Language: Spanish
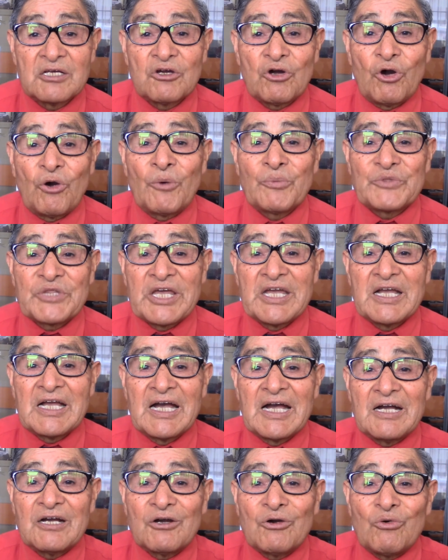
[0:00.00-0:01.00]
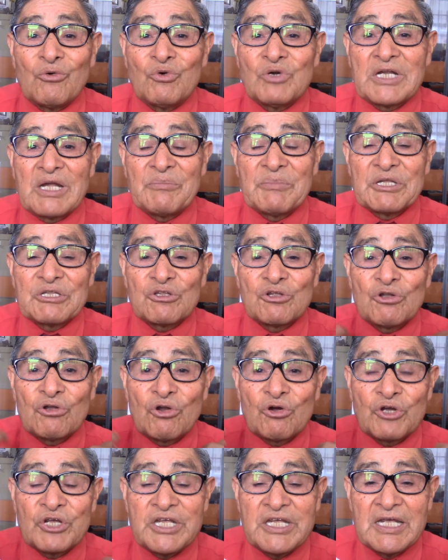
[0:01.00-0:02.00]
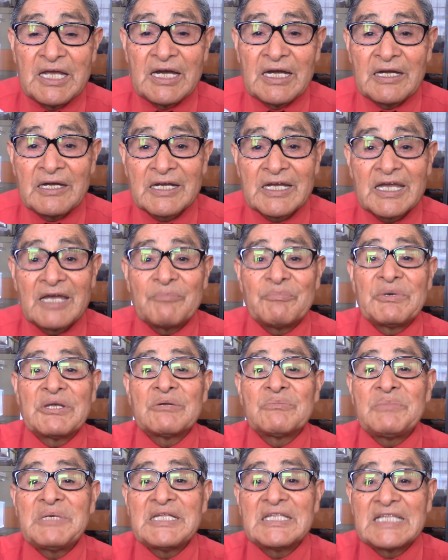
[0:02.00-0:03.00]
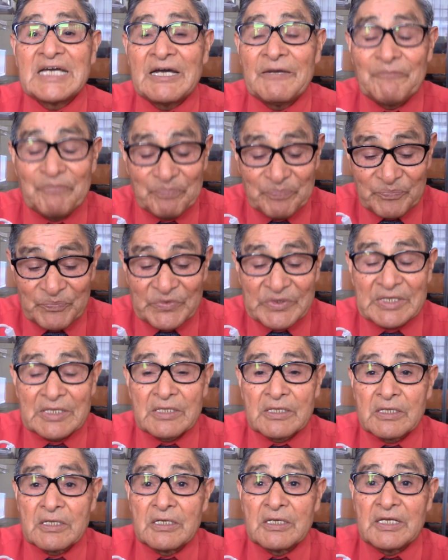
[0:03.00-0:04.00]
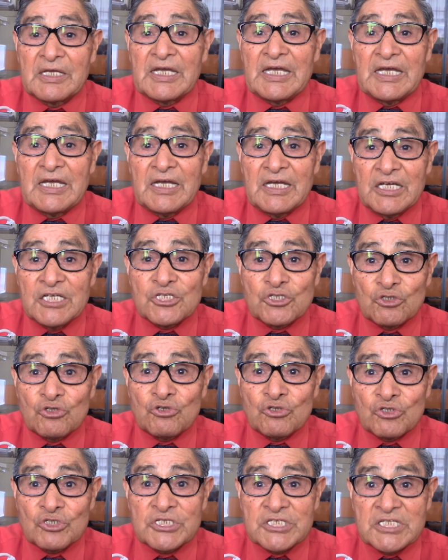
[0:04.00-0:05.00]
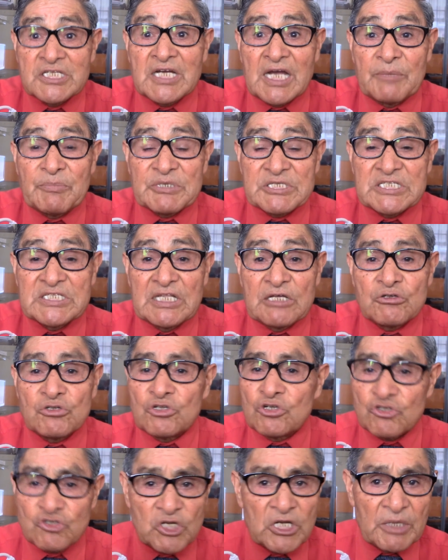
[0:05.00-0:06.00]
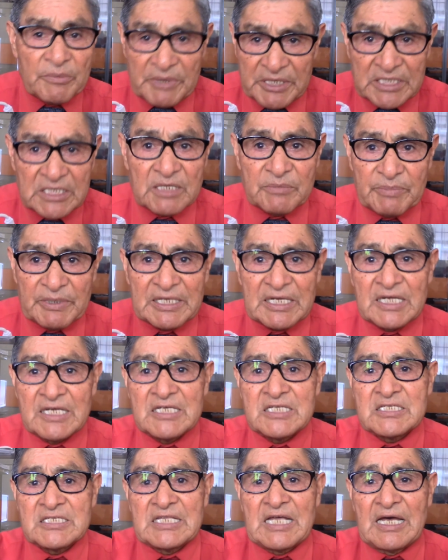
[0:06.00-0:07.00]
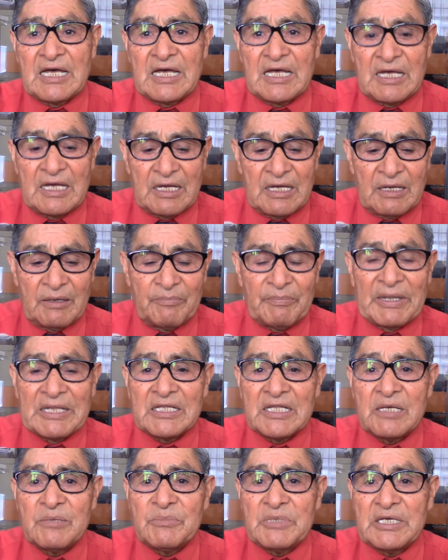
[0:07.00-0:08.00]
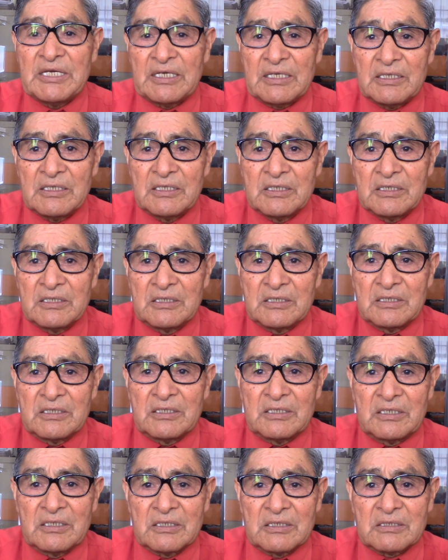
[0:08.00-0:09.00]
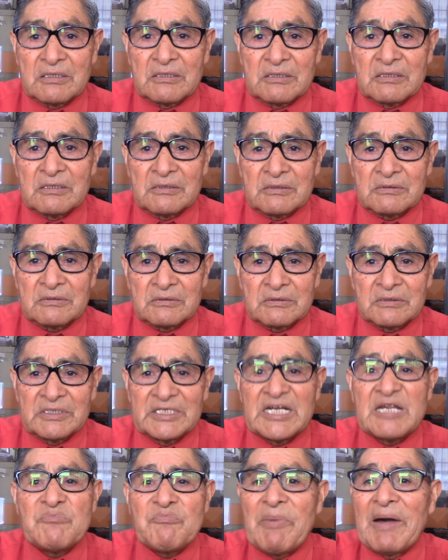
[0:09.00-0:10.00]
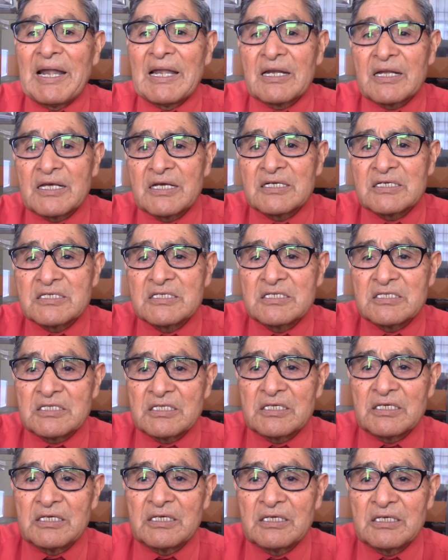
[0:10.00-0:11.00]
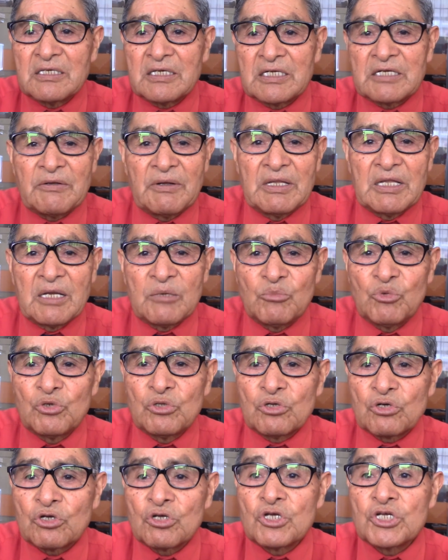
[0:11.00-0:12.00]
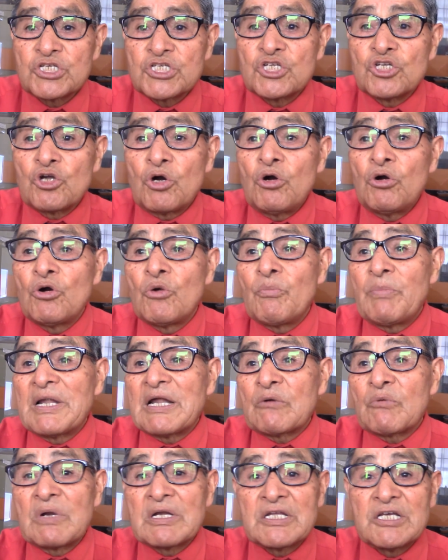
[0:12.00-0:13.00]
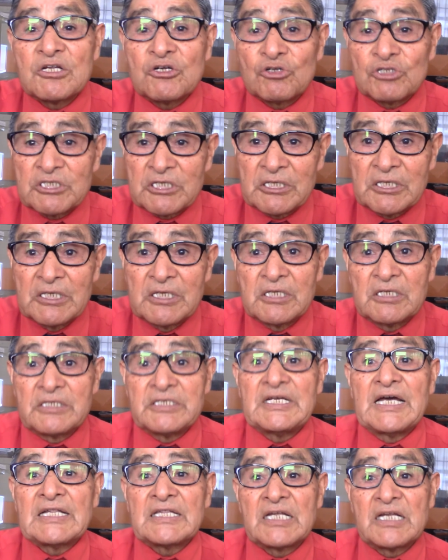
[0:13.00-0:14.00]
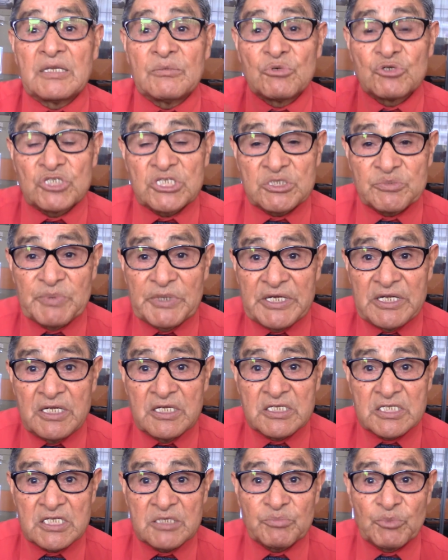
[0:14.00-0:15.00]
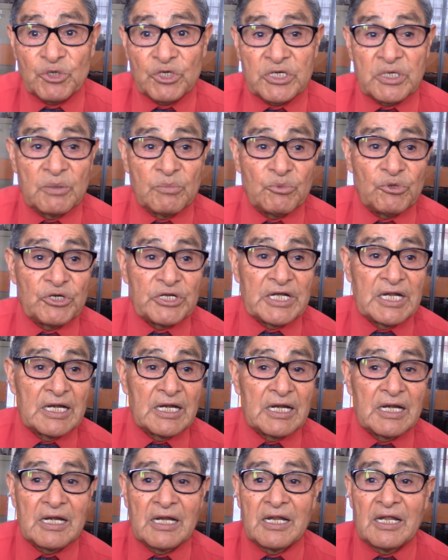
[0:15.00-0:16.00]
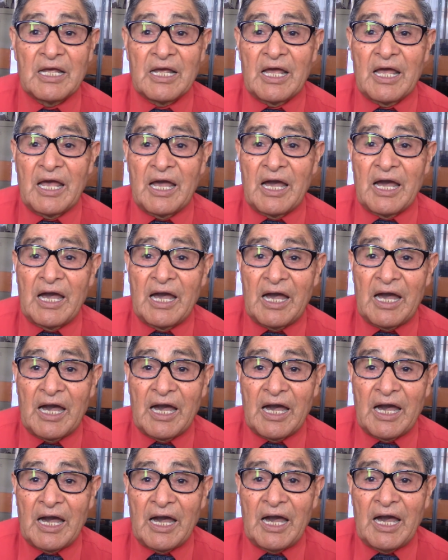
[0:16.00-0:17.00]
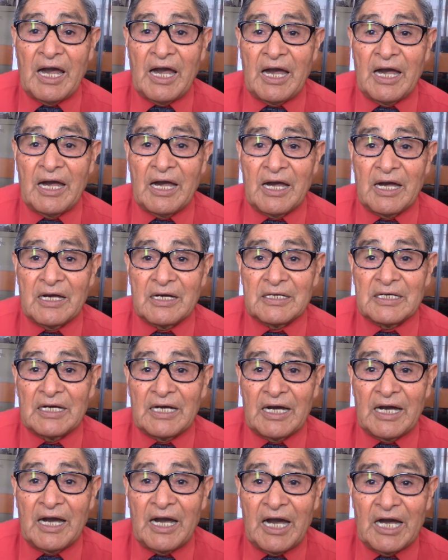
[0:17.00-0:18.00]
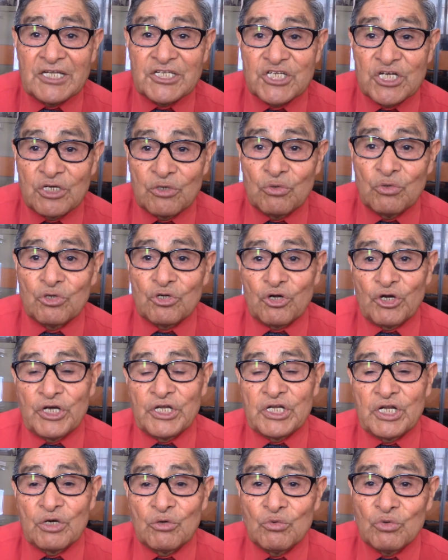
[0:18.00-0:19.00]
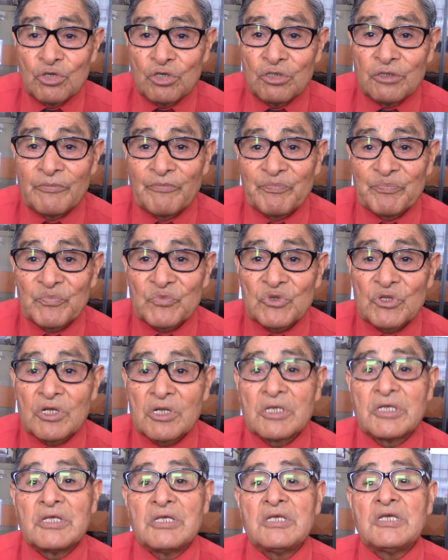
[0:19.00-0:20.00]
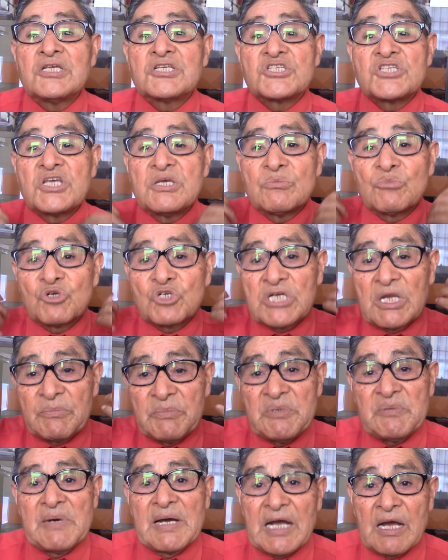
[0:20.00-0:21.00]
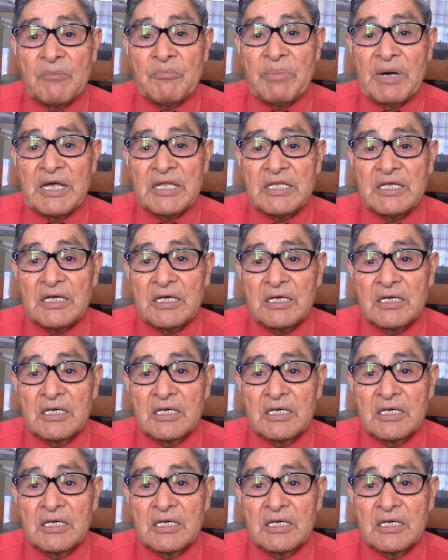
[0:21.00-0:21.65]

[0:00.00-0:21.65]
obtengan una metodología que permita que estos estén capacitados no solamente para esta pandemia eh, gripal que existe a nivel del mundo, sino para cualquier otra. Ya tenemos experiencias, por ejemplo, en el H1N1, ah, hicimos la misma campaña.